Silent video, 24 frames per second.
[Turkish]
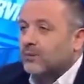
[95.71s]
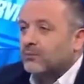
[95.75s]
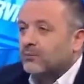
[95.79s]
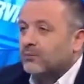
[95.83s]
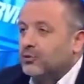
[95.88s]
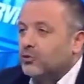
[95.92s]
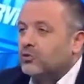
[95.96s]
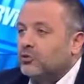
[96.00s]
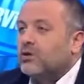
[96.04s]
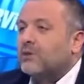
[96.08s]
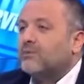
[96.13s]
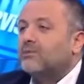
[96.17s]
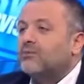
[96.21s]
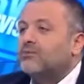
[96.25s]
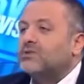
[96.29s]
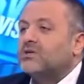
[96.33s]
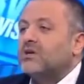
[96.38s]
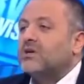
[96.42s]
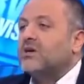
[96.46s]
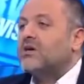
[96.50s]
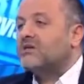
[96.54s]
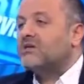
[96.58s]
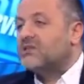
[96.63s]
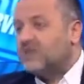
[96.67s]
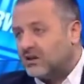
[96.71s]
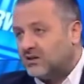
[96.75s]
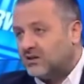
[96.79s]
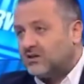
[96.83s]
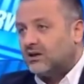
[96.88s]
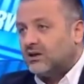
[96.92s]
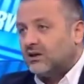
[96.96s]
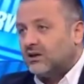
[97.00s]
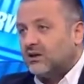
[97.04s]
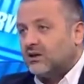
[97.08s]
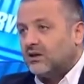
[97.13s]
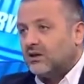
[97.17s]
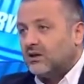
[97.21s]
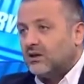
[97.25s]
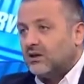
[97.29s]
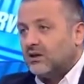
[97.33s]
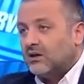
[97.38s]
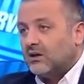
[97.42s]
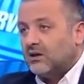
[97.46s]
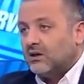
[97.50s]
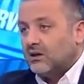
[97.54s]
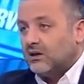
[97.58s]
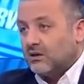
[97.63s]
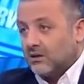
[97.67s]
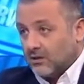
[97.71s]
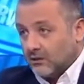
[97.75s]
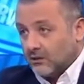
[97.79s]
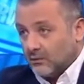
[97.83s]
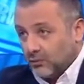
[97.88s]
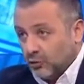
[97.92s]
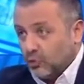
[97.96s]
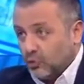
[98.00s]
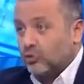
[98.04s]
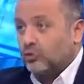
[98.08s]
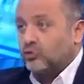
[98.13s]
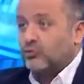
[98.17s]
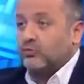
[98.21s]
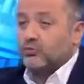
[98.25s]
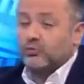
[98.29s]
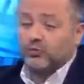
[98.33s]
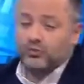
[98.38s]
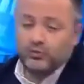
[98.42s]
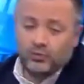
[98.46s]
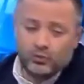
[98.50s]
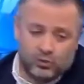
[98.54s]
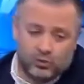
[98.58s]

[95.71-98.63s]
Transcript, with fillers: Bak bütün hepimize eziyeti, bütün